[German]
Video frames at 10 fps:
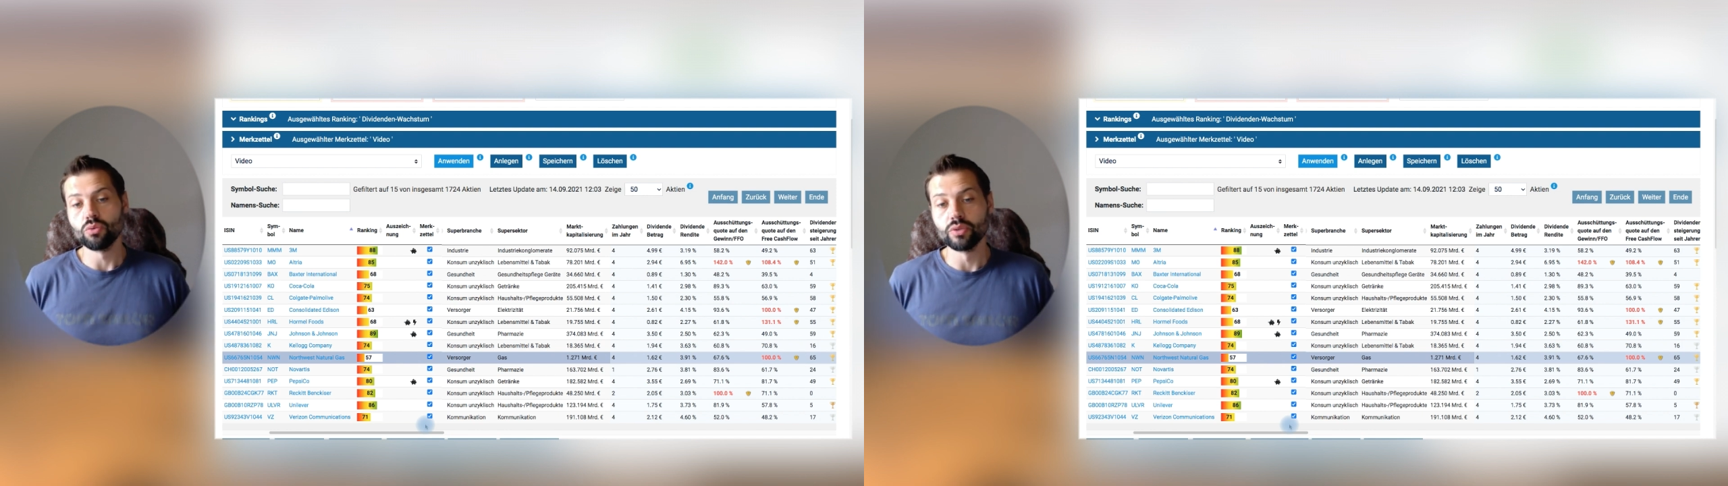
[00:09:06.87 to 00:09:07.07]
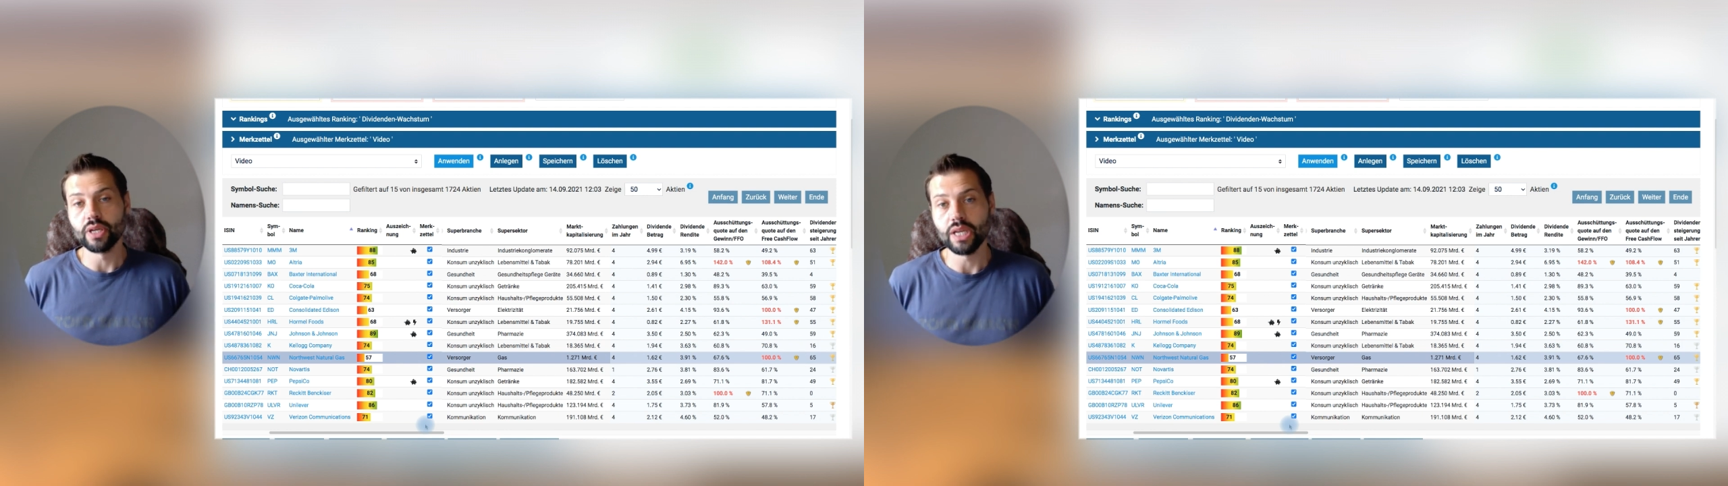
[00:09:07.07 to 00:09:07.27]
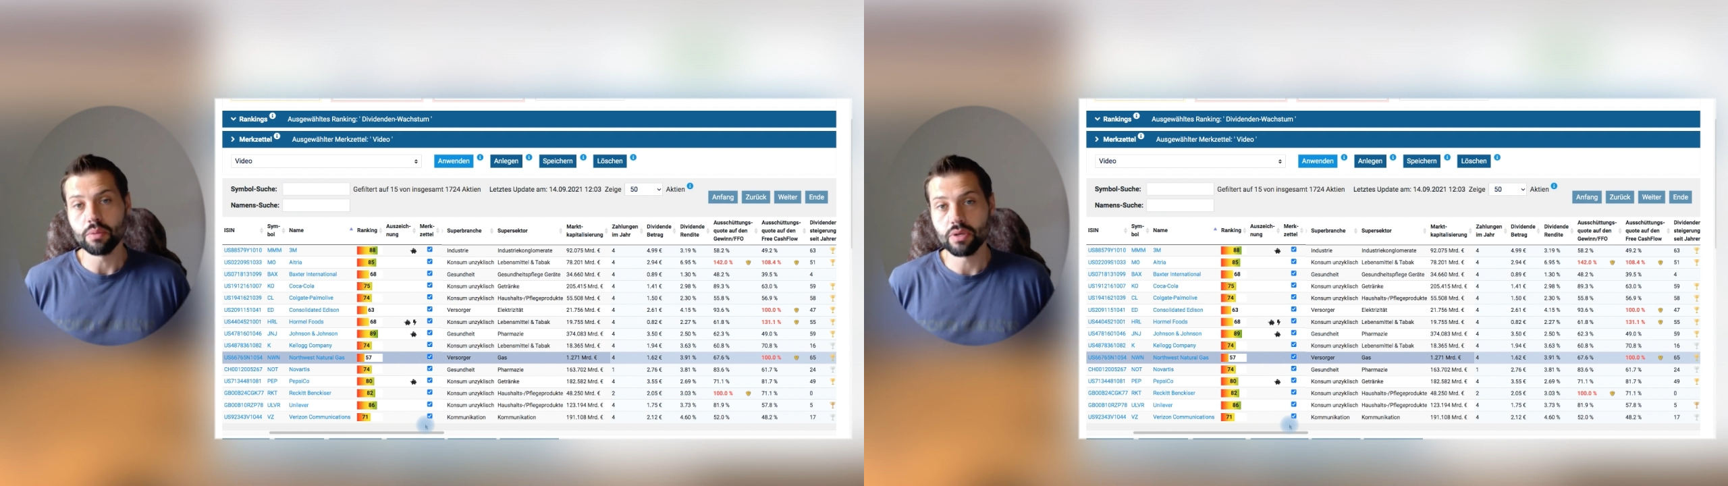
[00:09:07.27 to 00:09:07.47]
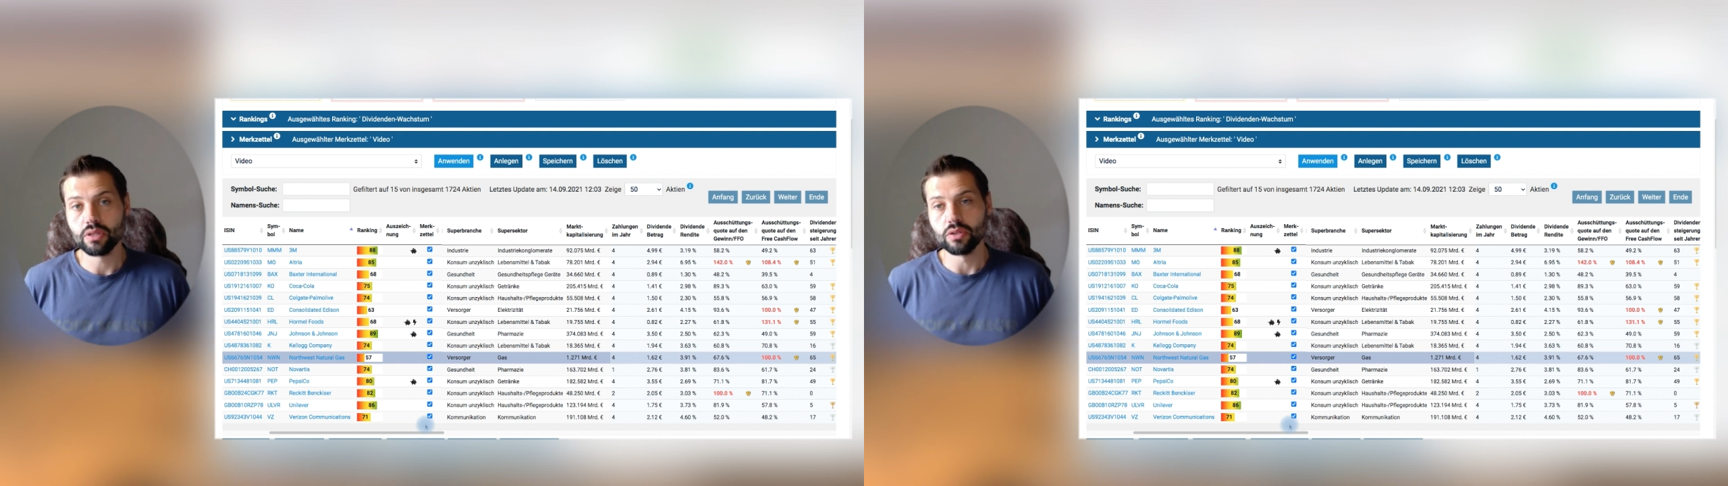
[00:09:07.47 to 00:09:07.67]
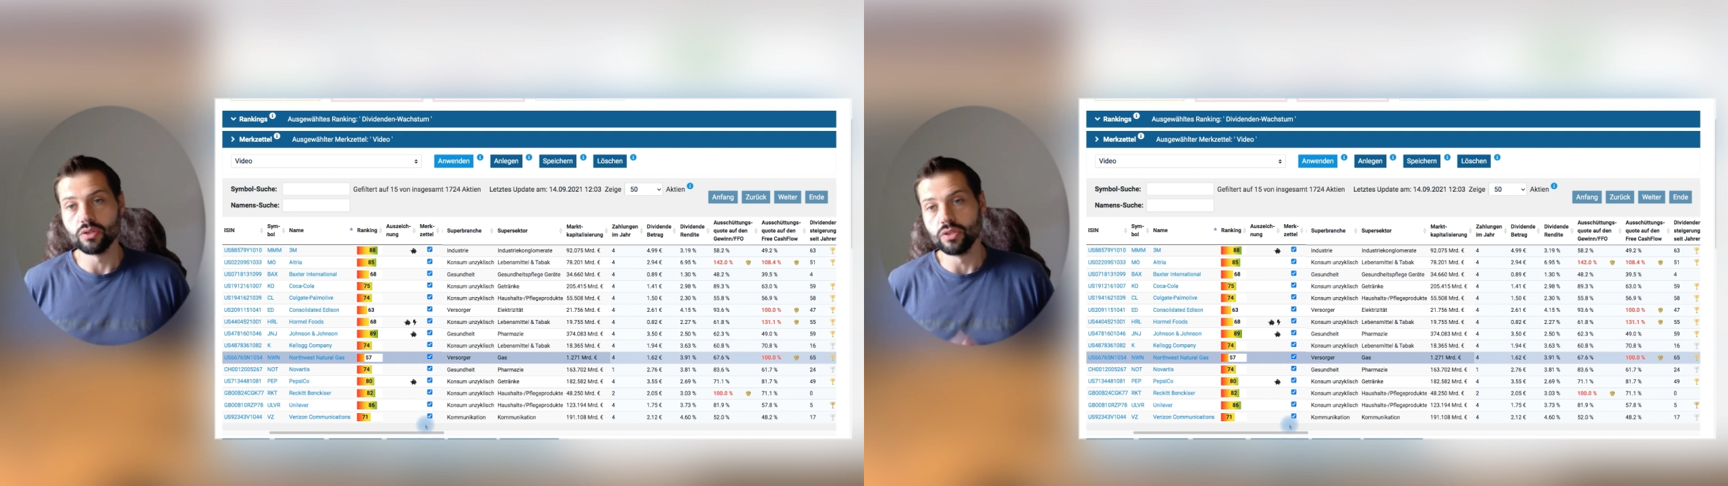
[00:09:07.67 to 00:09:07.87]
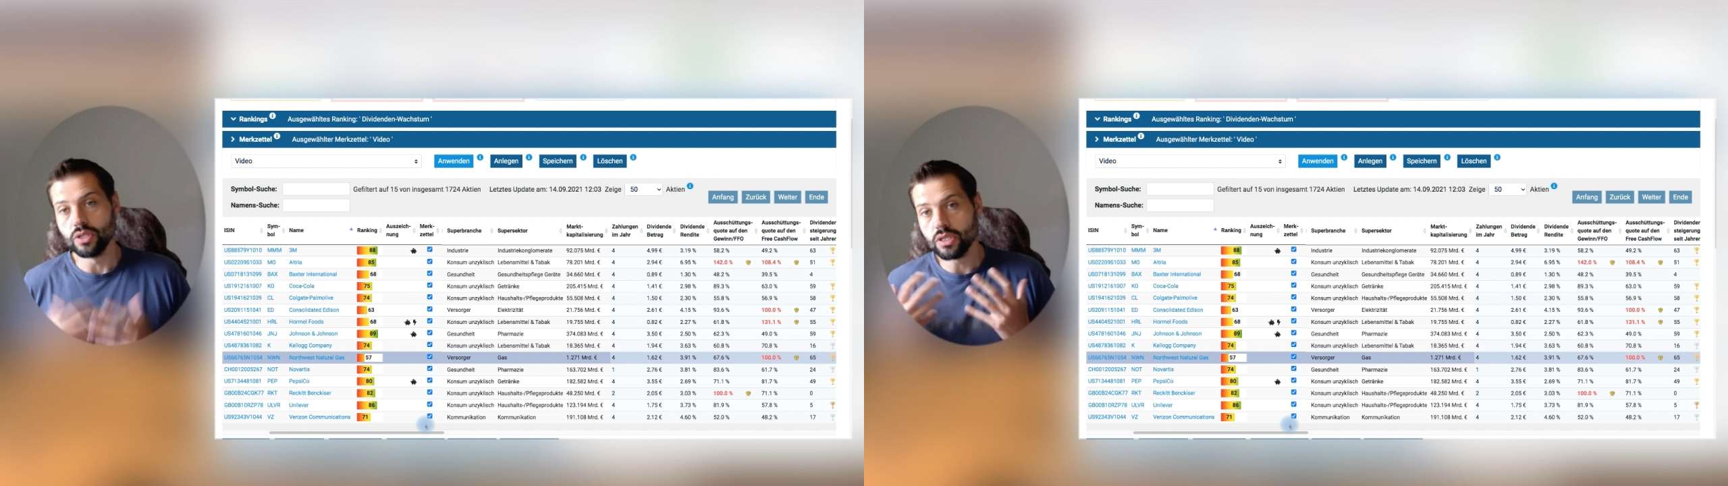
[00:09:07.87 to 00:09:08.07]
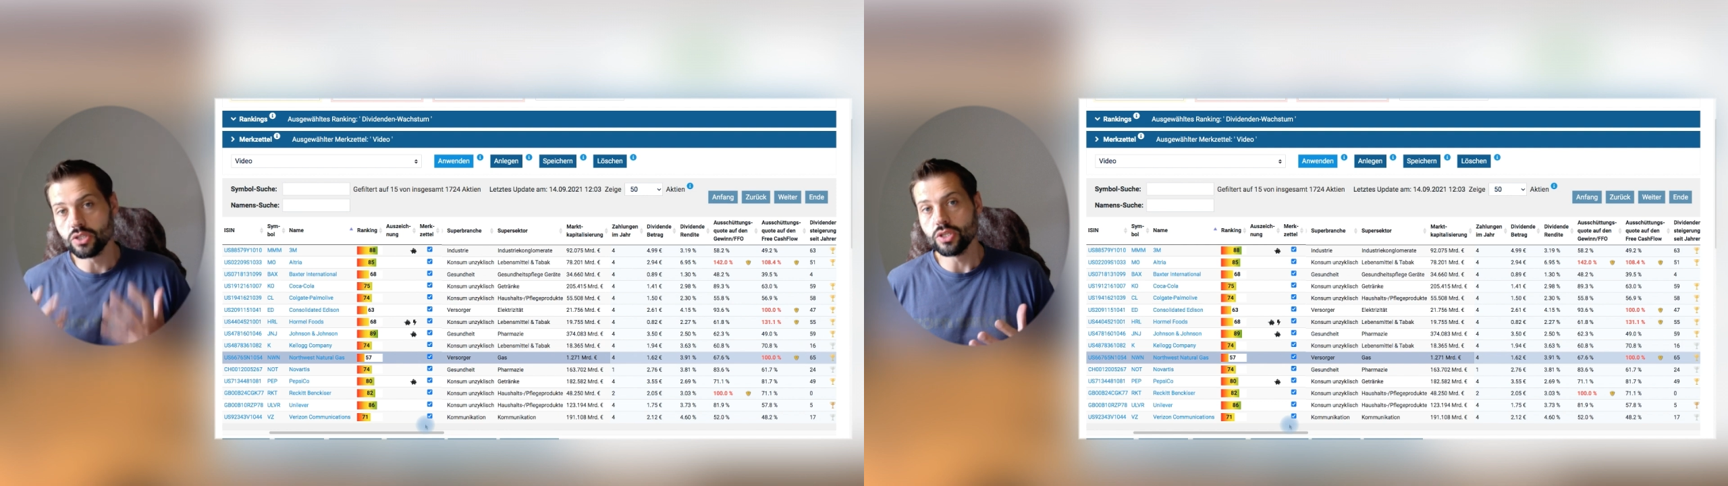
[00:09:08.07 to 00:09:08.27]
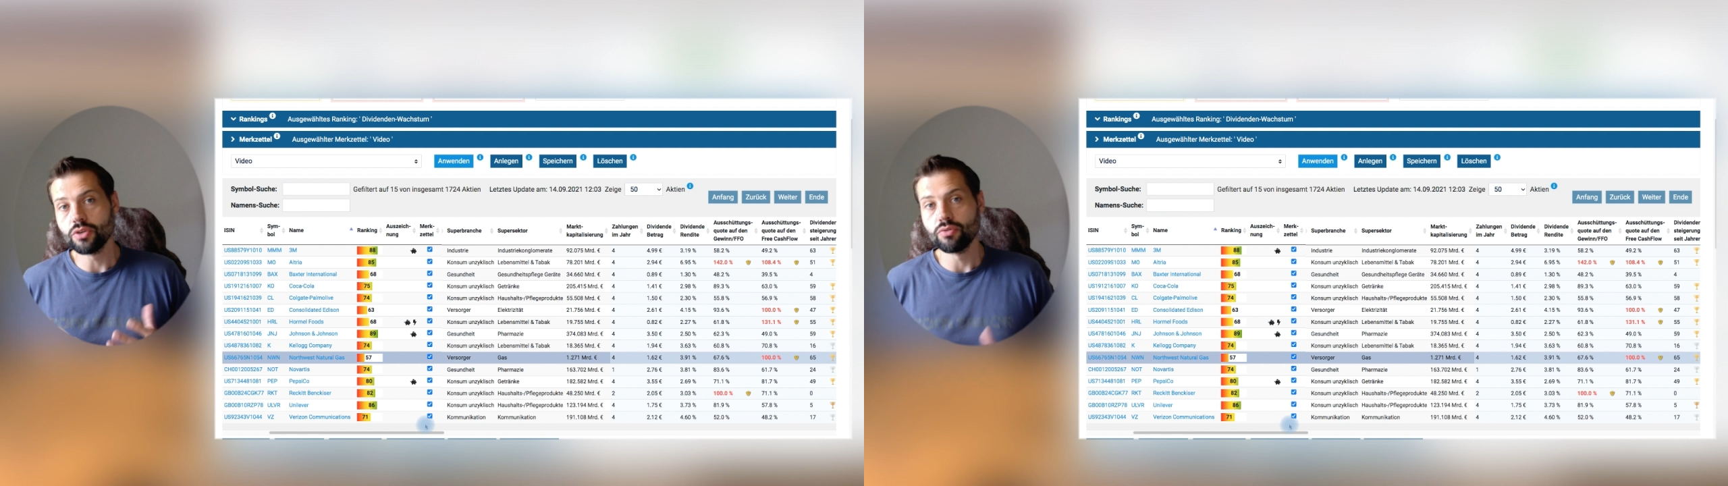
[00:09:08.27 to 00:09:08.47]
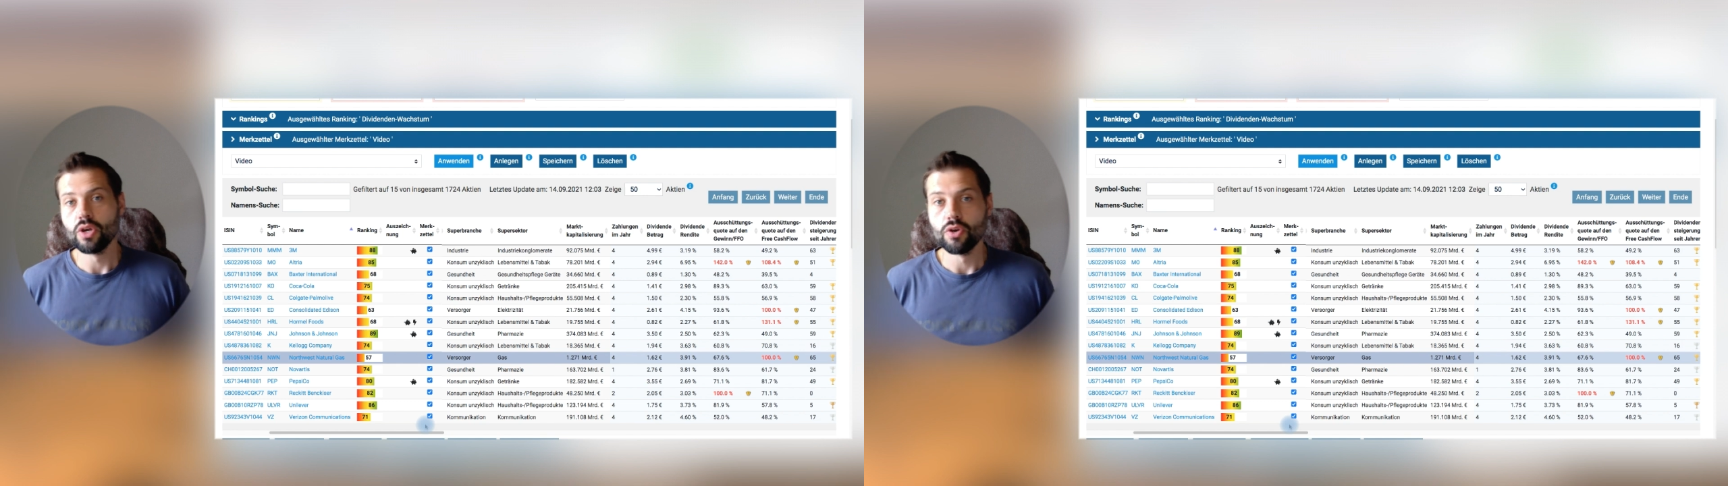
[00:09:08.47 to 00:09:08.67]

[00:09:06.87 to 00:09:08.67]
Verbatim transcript: Unternehmen, die sich